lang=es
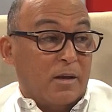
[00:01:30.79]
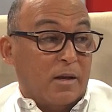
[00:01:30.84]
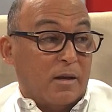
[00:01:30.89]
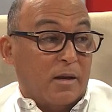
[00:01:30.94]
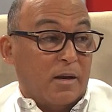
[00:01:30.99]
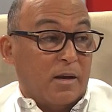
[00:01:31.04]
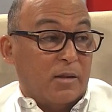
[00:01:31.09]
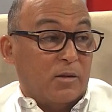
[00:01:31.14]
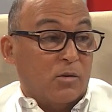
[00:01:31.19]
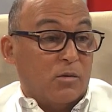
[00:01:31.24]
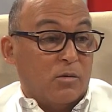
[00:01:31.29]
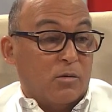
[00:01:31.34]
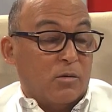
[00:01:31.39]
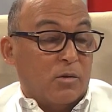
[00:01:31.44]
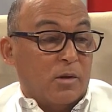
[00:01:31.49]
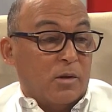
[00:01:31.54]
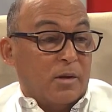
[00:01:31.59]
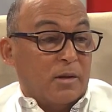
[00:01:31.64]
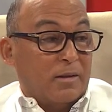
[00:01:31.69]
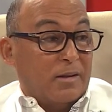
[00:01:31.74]
decreto
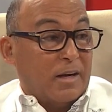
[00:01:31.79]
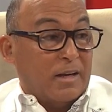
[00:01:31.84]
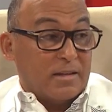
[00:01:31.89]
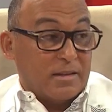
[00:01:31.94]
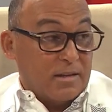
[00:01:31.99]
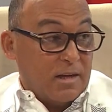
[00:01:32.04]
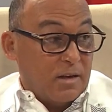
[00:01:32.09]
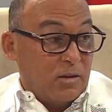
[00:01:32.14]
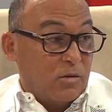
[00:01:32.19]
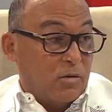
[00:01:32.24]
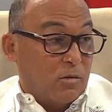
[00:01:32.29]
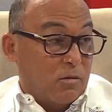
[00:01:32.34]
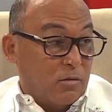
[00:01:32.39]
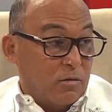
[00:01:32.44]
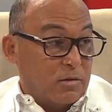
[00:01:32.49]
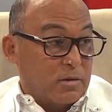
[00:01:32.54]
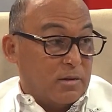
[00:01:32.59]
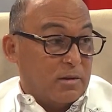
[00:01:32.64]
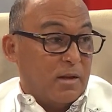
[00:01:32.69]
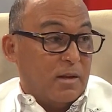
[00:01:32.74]

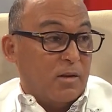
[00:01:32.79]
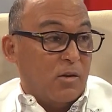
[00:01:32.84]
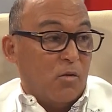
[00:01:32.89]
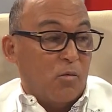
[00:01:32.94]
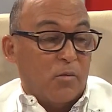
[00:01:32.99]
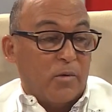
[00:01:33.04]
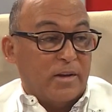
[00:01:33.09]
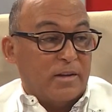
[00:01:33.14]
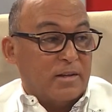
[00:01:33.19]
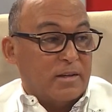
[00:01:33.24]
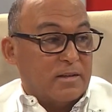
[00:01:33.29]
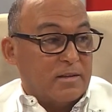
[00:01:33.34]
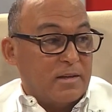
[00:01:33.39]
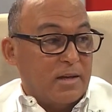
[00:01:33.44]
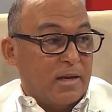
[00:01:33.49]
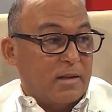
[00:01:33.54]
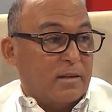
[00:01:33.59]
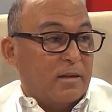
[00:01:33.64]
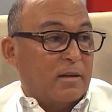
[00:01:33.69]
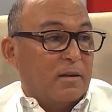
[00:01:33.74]
311 del
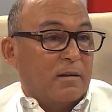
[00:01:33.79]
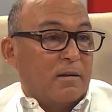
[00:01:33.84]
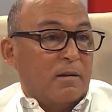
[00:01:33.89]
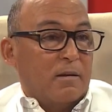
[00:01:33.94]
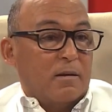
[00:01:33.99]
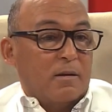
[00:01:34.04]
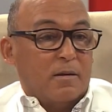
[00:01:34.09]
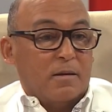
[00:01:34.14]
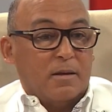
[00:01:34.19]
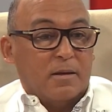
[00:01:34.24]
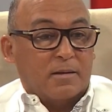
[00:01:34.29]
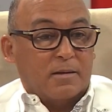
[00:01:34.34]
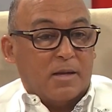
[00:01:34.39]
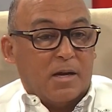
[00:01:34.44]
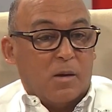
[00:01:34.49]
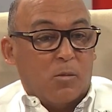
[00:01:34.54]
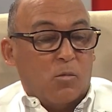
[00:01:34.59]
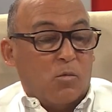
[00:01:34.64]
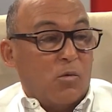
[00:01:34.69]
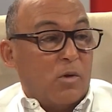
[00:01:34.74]
97 y
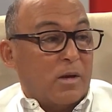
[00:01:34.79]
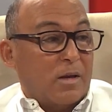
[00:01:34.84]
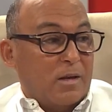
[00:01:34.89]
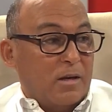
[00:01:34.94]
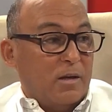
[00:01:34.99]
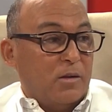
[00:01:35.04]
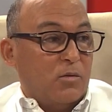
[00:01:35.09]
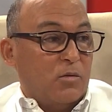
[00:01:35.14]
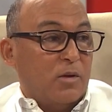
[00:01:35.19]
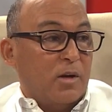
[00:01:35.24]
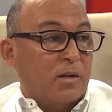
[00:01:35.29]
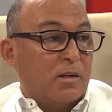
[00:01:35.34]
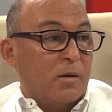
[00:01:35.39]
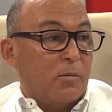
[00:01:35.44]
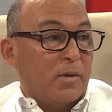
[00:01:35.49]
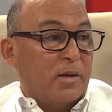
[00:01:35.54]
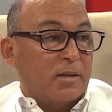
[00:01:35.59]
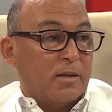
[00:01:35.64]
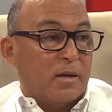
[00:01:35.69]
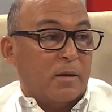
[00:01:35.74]
estamos adscritos
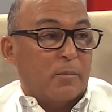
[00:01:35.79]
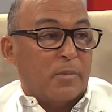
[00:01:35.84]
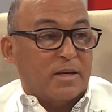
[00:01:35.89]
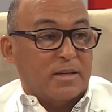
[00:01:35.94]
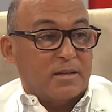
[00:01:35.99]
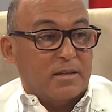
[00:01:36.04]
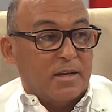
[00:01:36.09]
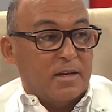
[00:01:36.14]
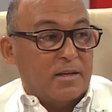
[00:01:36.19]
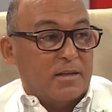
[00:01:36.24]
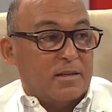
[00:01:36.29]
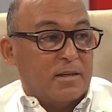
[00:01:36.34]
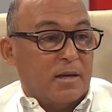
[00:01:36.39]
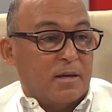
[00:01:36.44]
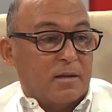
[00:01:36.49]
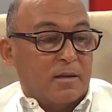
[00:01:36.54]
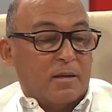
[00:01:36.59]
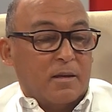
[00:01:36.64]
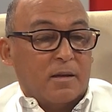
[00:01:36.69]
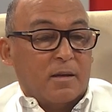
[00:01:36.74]
directamente a la presidencia
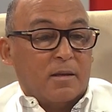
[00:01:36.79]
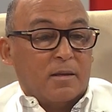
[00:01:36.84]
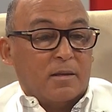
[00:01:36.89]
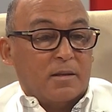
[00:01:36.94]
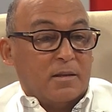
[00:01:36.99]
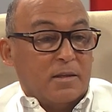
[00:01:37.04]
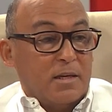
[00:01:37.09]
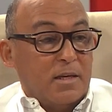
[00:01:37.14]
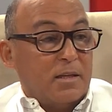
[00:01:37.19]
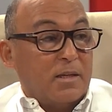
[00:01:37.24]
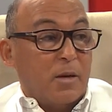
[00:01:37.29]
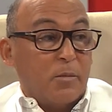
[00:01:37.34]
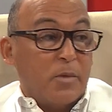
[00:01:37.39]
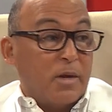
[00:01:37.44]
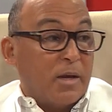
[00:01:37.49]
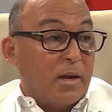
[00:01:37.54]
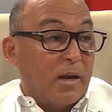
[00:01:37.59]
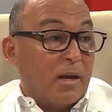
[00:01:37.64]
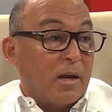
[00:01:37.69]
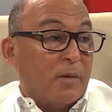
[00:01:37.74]
y
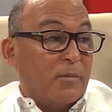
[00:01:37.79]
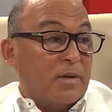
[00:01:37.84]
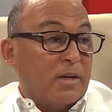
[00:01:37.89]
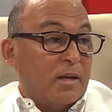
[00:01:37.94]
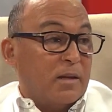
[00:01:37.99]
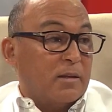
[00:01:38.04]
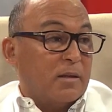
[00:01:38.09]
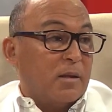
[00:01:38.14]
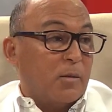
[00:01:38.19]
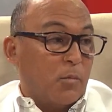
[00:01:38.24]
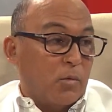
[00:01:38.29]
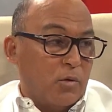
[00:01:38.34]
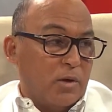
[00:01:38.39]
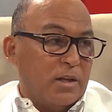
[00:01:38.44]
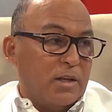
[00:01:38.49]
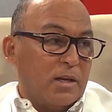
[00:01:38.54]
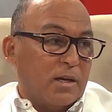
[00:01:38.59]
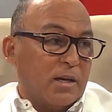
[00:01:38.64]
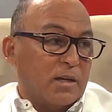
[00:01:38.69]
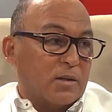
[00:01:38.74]
también el gabinete de
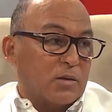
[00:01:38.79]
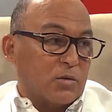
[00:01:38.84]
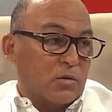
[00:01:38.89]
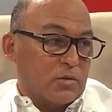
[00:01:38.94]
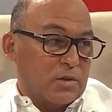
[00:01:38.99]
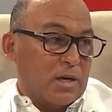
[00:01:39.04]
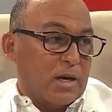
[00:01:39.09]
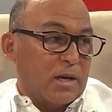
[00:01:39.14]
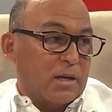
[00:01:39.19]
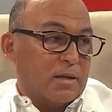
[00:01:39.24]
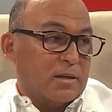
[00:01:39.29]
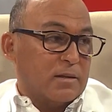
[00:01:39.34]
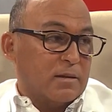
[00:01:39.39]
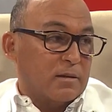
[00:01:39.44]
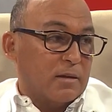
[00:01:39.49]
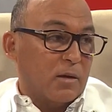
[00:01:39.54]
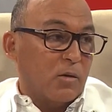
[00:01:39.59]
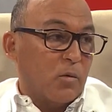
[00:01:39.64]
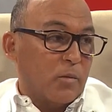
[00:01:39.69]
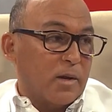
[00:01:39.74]
políticas sociales
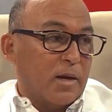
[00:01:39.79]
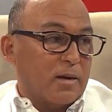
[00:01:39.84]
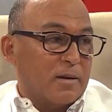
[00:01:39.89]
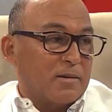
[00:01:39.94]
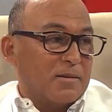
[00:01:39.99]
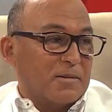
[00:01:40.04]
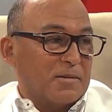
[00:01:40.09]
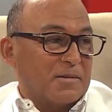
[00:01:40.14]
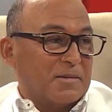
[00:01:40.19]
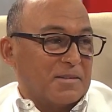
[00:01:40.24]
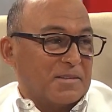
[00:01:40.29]
del Exacto. gobierno.